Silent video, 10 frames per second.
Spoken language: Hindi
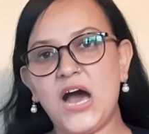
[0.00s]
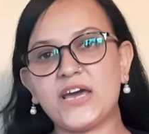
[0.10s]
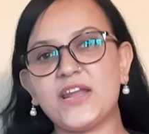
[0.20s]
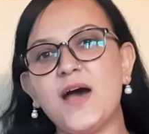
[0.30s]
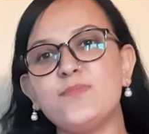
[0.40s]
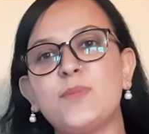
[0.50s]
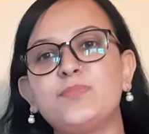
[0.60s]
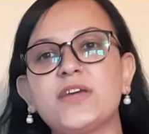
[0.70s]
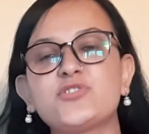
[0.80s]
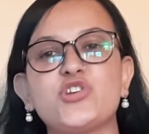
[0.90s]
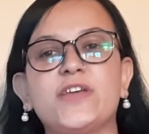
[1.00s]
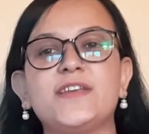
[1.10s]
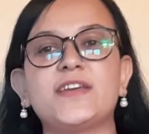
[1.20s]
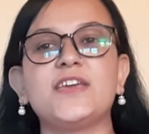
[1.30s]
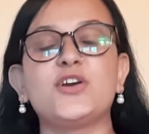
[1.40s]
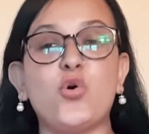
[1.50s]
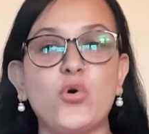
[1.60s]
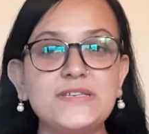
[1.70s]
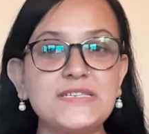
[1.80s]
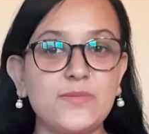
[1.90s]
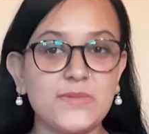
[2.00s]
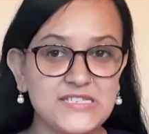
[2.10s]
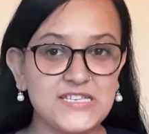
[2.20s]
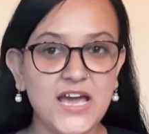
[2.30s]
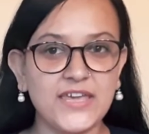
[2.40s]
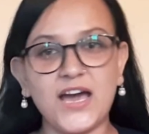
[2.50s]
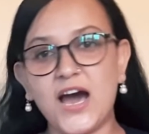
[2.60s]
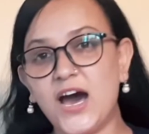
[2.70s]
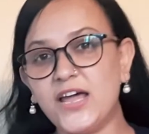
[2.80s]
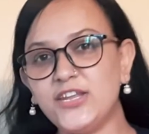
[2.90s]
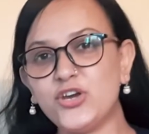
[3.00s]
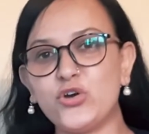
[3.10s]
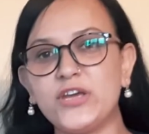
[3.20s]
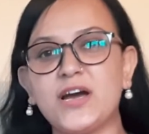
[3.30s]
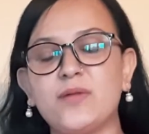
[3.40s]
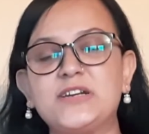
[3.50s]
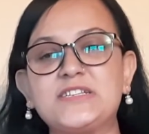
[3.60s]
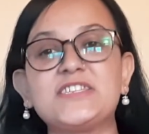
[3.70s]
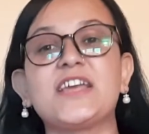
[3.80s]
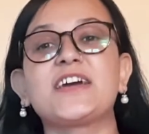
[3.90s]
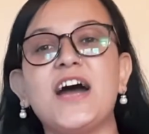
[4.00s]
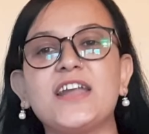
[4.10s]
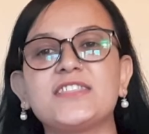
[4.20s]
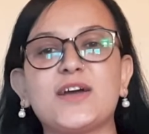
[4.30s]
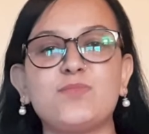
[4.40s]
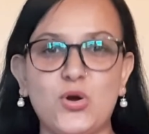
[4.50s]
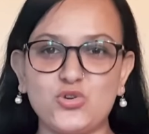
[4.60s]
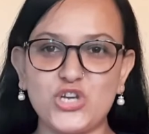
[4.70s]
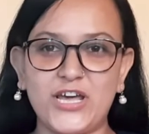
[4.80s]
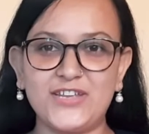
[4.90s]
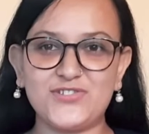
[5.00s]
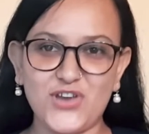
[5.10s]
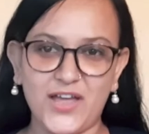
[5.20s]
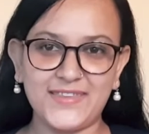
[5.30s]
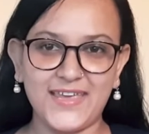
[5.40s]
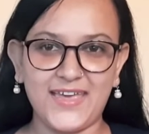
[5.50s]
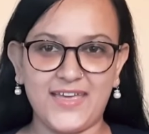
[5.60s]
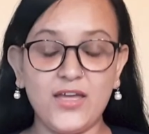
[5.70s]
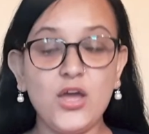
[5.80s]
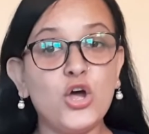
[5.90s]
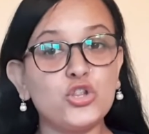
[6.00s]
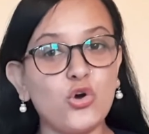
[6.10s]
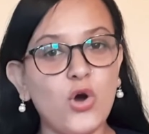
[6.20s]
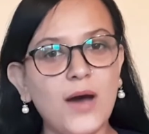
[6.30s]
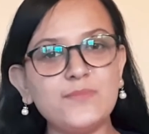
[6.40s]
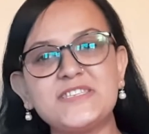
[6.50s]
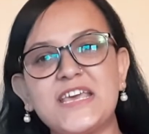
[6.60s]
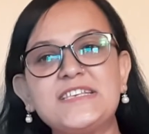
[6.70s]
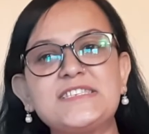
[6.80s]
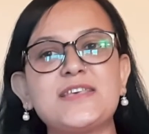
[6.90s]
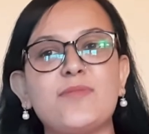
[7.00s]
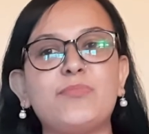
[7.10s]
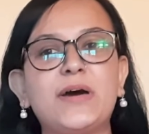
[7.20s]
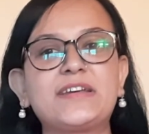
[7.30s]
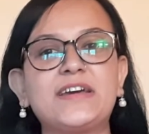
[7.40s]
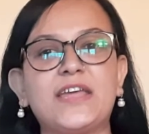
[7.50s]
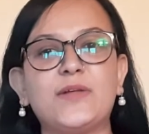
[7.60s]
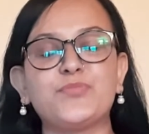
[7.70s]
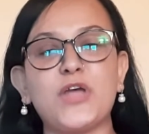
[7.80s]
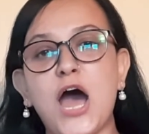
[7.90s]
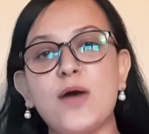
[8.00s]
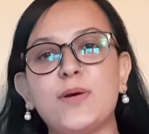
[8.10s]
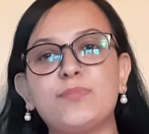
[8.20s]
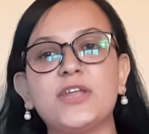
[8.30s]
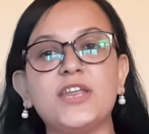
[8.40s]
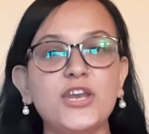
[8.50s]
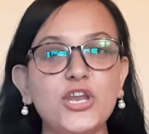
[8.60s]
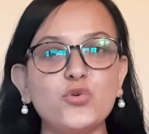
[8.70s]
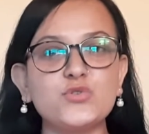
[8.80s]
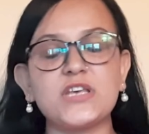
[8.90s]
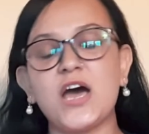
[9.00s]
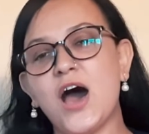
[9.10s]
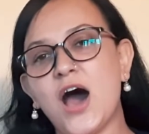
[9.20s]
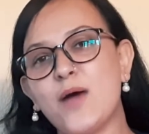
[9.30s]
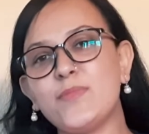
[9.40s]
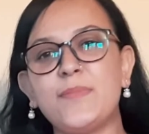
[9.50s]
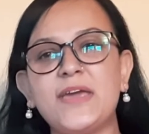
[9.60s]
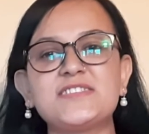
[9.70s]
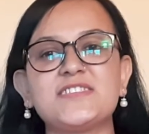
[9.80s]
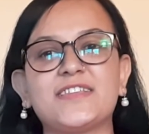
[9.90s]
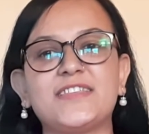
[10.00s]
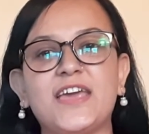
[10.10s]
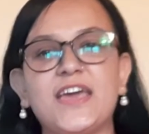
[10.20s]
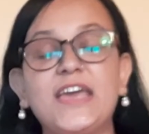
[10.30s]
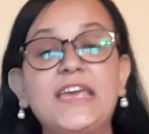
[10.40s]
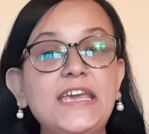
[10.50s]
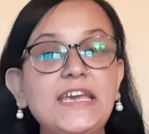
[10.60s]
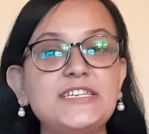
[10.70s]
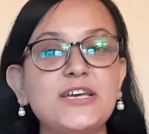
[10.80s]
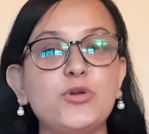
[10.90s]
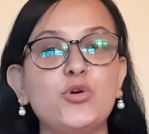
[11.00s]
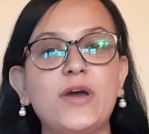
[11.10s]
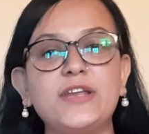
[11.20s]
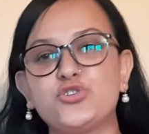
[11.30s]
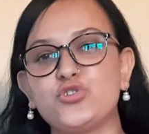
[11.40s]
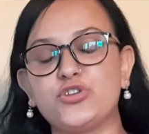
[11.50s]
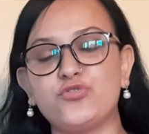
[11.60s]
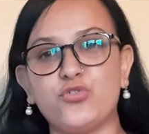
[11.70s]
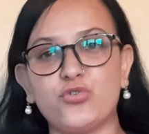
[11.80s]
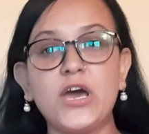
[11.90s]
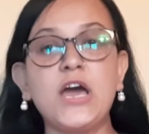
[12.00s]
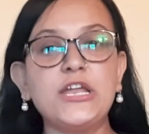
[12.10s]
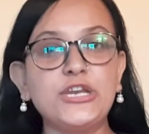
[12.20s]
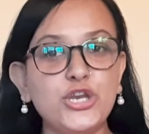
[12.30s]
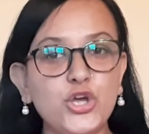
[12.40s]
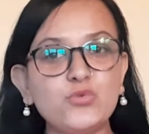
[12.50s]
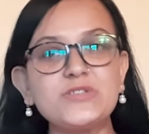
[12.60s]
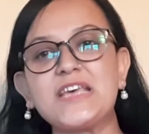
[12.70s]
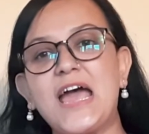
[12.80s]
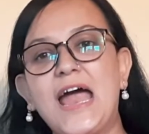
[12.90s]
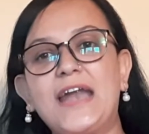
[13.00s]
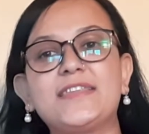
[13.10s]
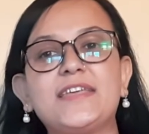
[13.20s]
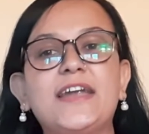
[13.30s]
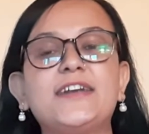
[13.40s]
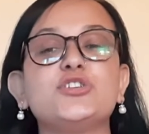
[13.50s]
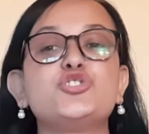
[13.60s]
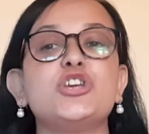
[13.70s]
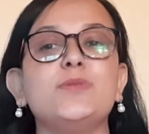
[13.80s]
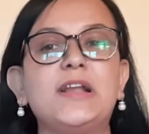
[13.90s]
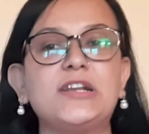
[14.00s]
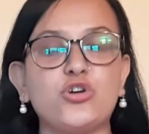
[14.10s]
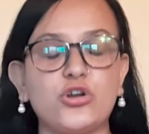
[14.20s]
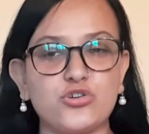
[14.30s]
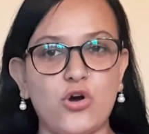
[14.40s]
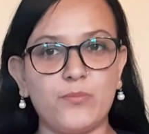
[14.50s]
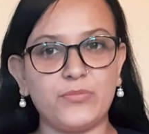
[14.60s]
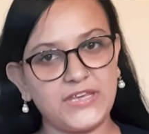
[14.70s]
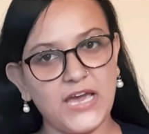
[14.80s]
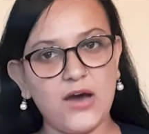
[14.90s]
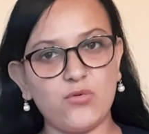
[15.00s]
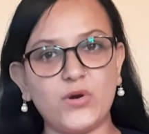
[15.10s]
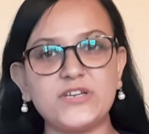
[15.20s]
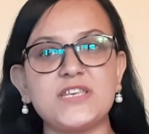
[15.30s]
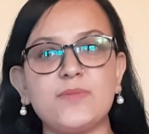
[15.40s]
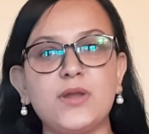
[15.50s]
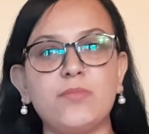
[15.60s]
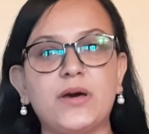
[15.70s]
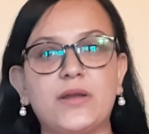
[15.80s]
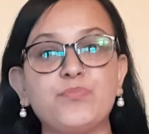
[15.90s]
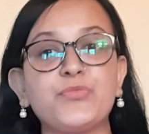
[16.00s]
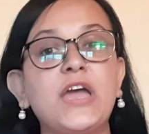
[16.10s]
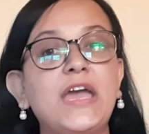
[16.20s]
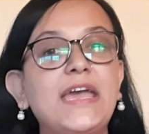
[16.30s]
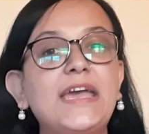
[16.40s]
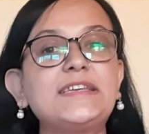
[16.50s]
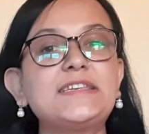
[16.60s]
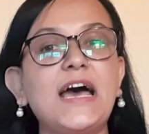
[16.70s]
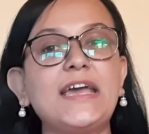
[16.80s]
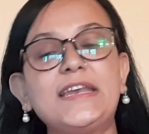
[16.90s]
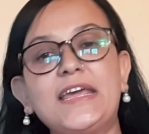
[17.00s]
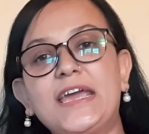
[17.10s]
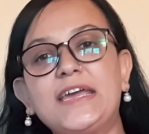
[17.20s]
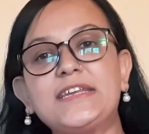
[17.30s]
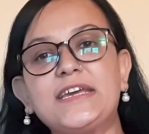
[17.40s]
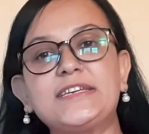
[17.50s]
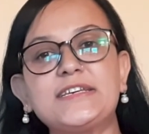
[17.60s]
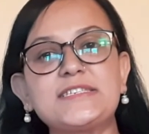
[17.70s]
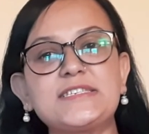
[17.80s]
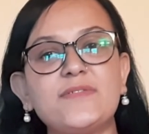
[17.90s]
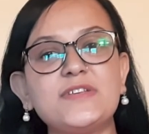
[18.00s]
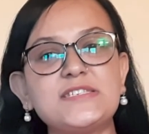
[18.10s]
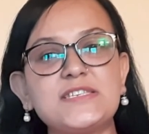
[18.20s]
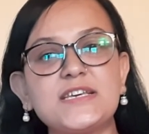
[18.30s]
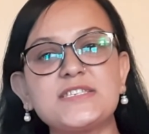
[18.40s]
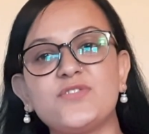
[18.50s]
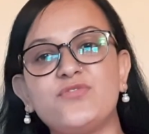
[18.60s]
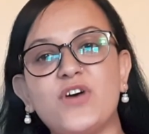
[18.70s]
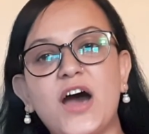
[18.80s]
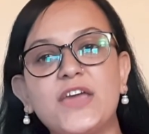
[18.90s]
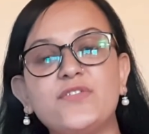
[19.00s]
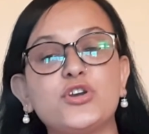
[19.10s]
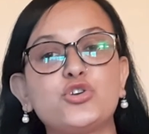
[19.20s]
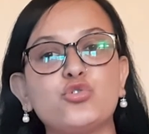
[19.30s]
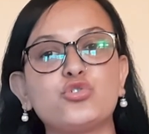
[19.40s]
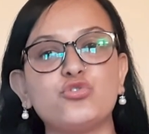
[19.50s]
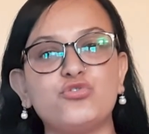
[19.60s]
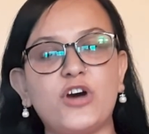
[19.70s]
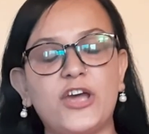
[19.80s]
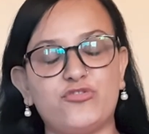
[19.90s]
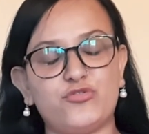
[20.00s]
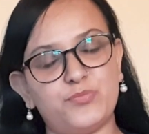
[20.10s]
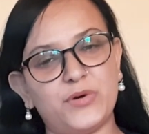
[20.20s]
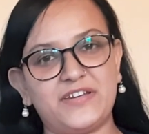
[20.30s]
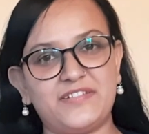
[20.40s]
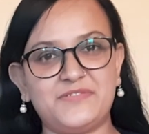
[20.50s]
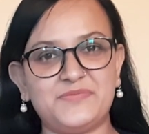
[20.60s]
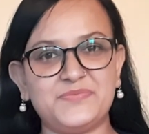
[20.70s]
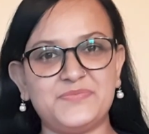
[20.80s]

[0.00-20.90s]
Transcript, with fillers: अगर आप अपने क्षेत्र की कोई समस्या या अन्य कोई खबर सरकार तक पहुंचाना चाहते हैं तो हमसे संपर्क करें आप अपनी न्यूज़ हमें भेज सकते हैं ई डब्ल्यू एन ट्वेंटी फोर न्यूज़ एट द रेट जी मेल डॉट कॉम या व्हाट्सएप नंबर एट नाइन एट एट सेवन सिक्स फाइव टू टू फाइव पर